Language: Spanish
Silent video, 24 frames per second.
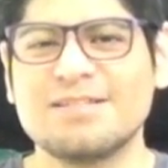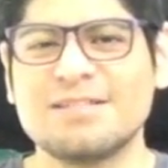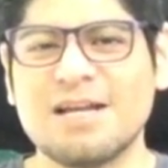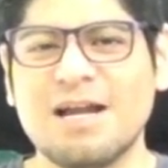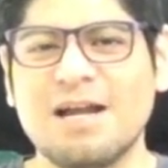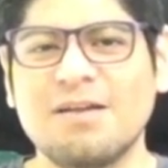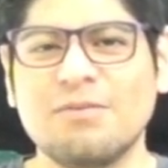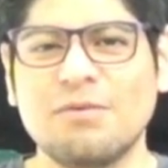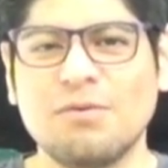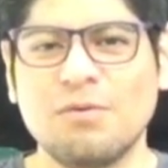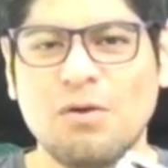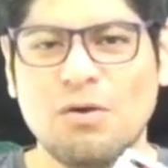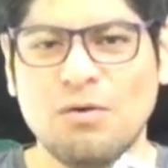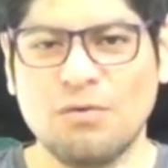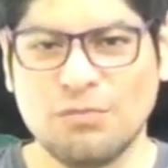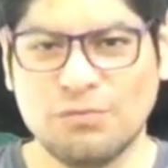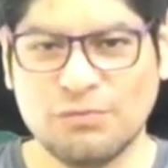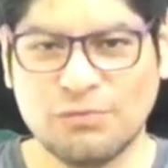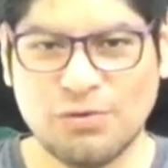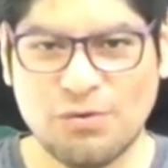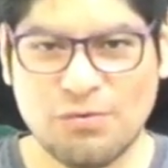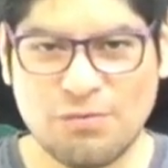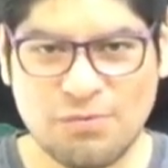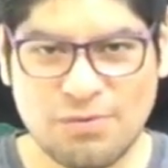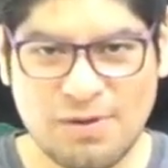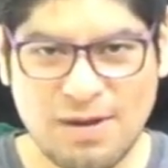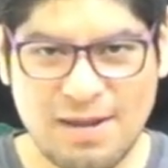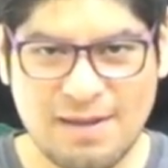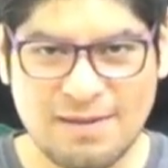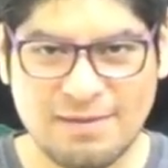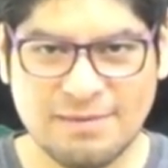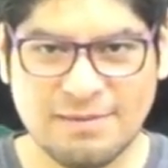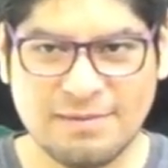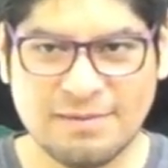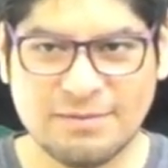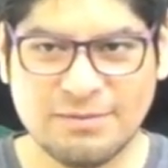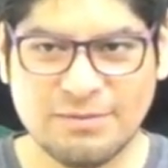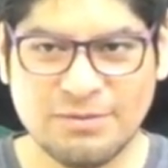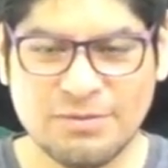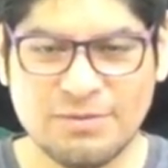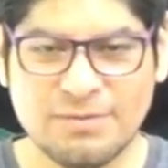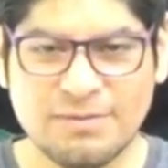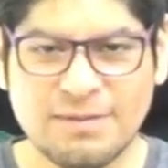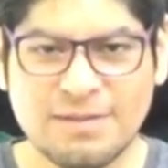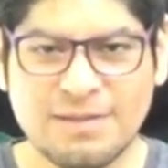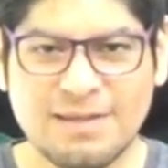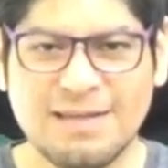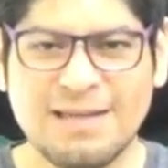Shadow of Thor Rider,
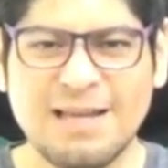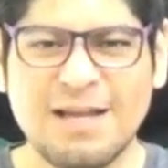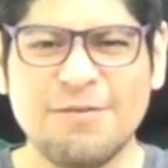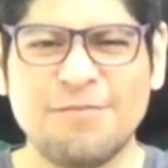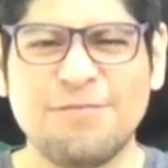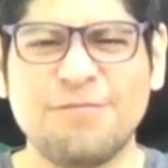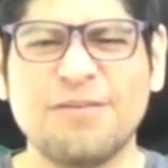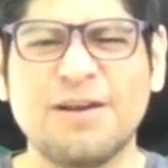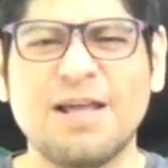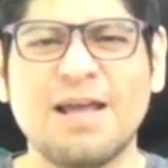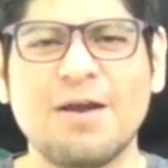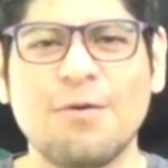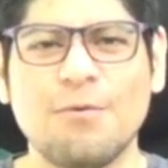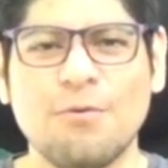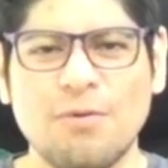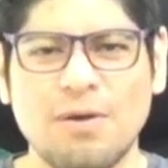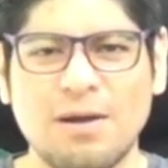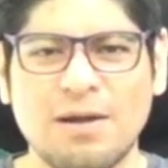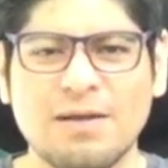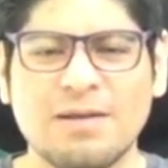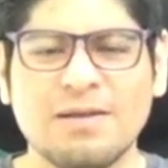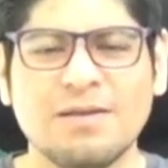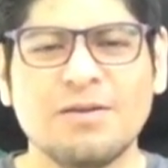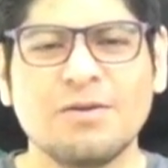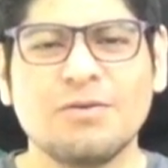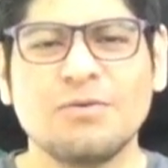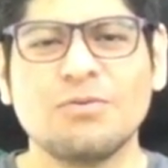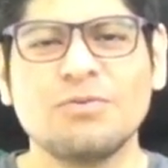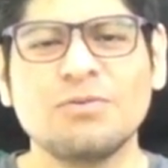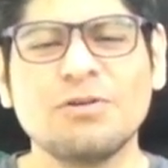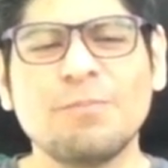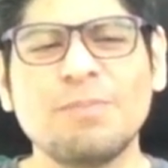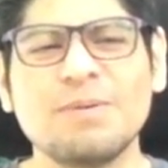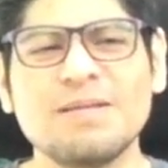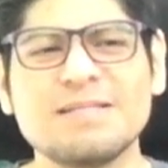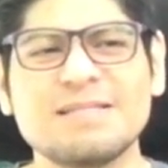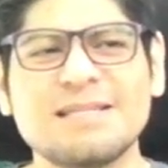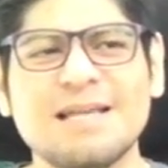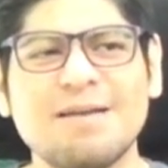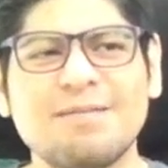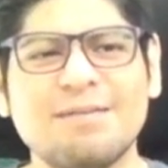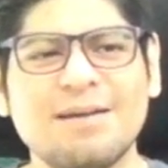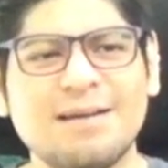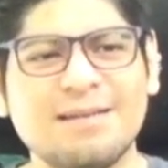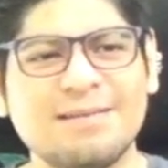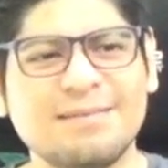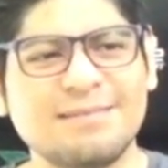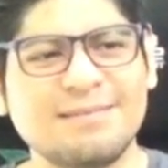¿no? La fragua. Uno
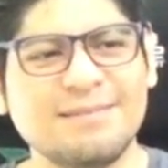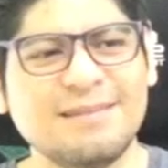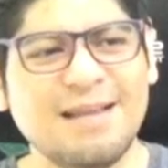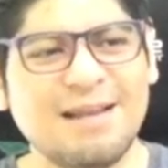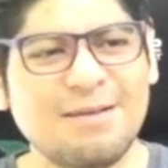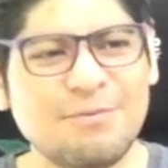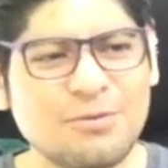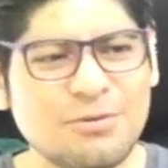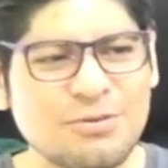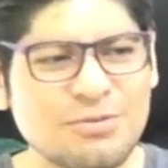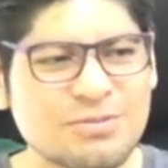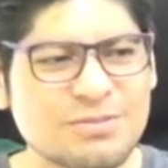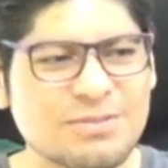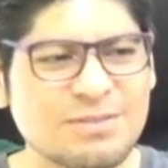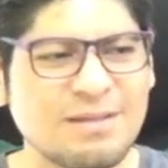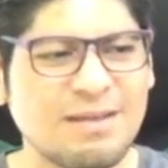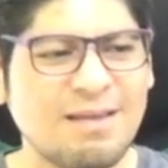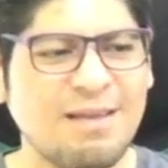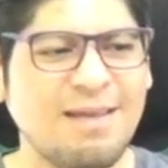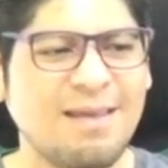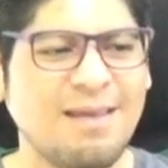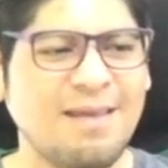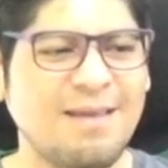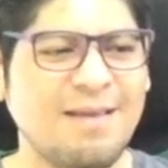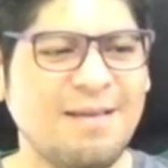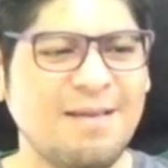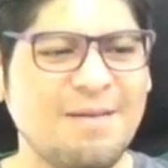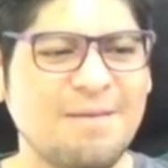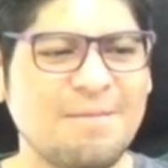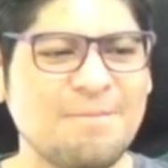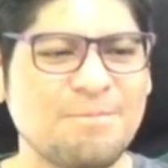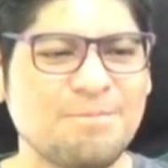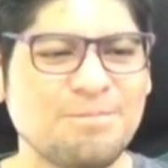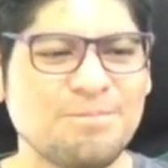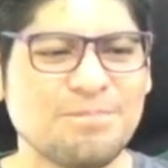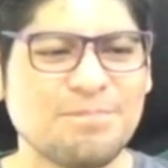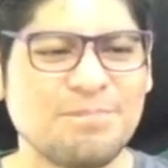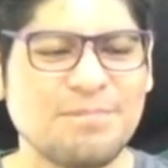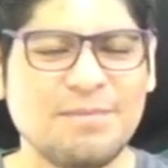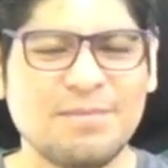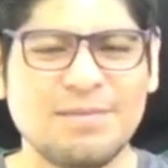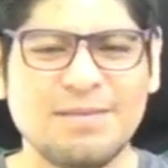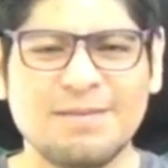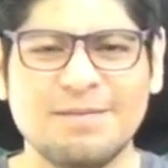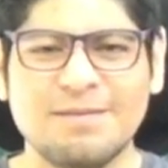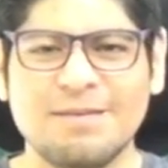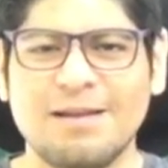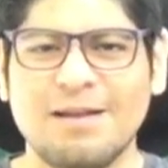pensaba, diablos, eh,
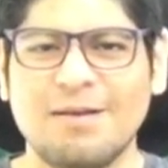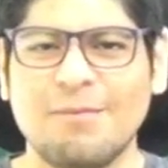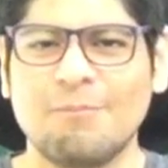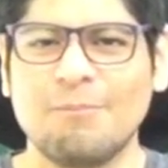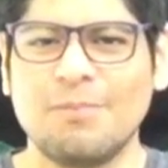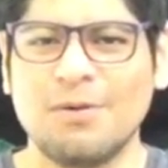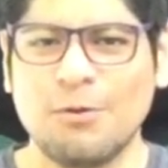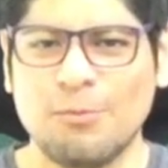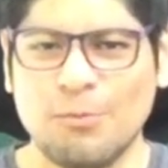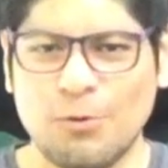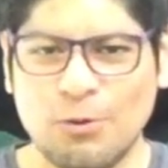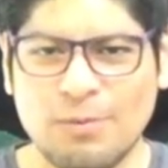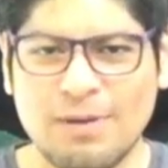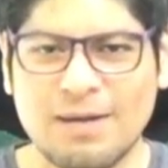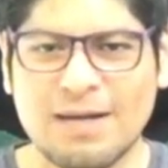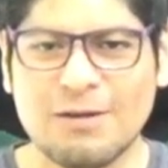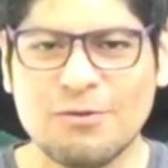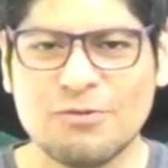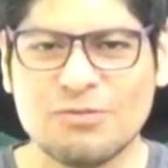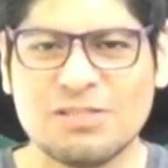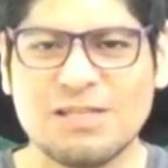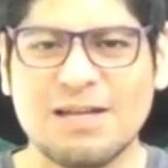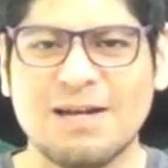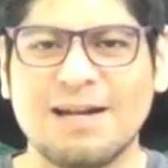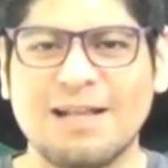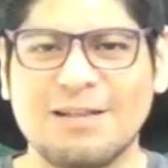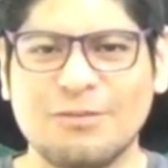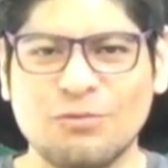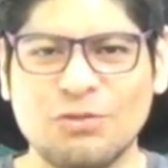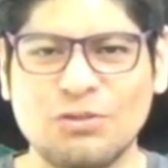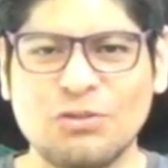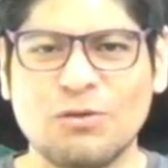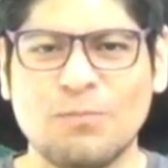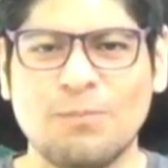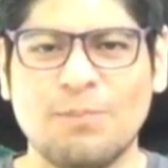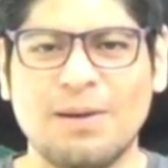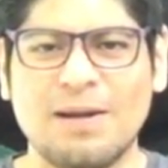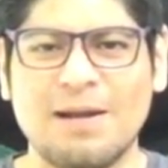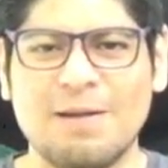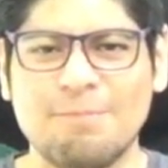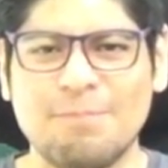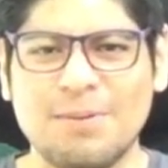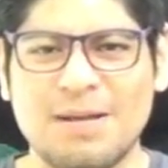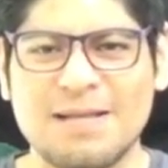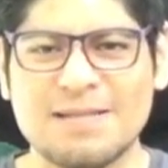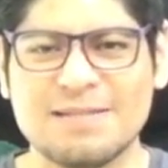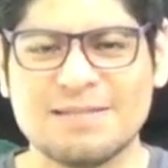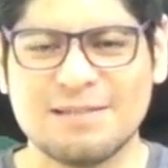lo van a anunciar gratuito para
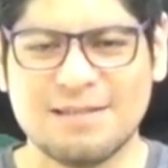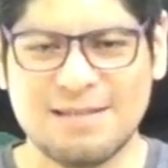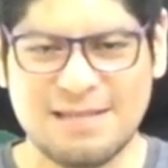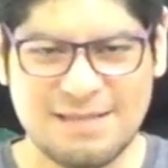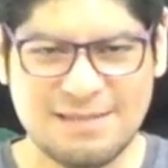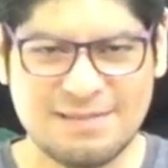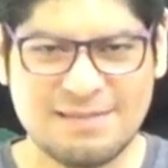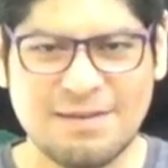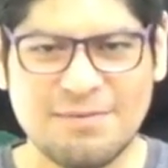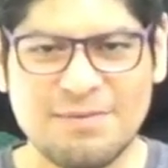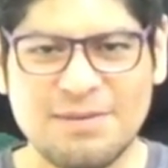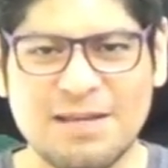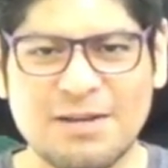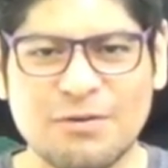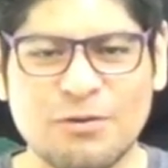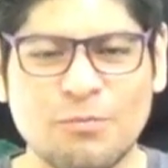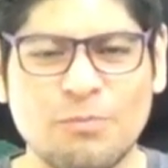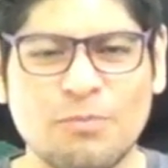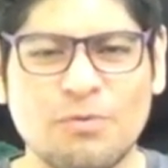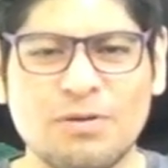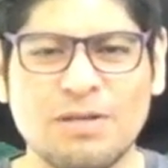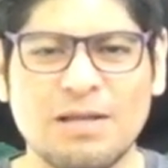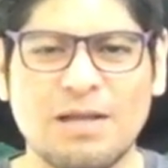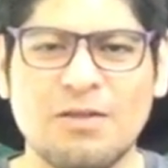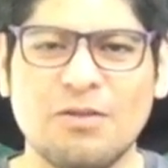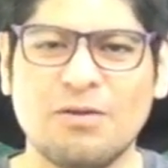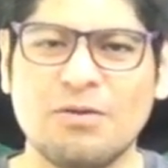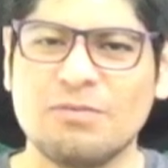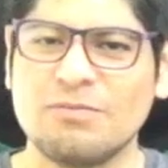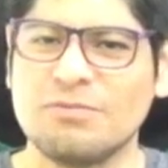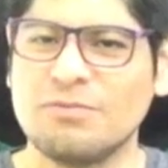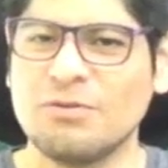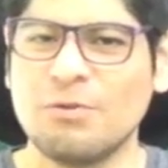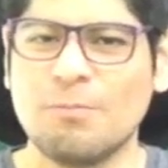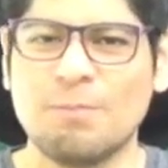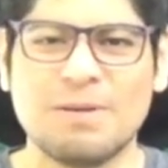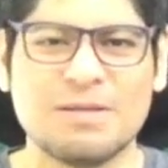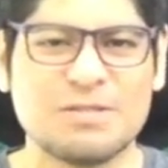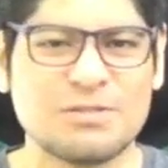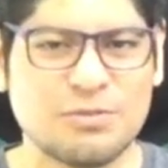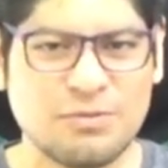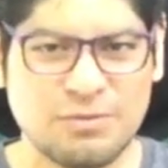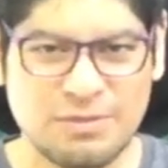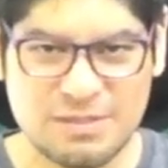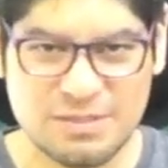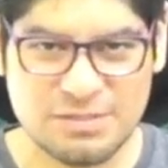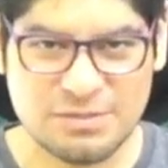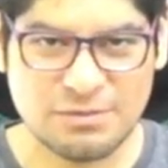el Paz, que se había rumoreado, no
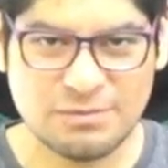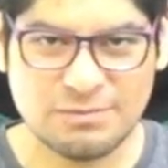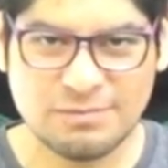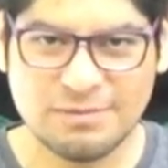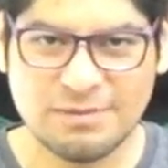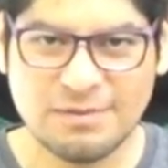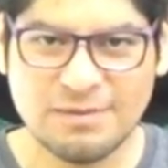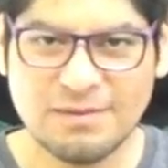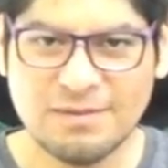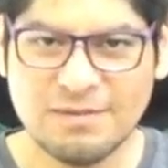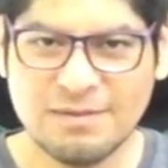pasó eso.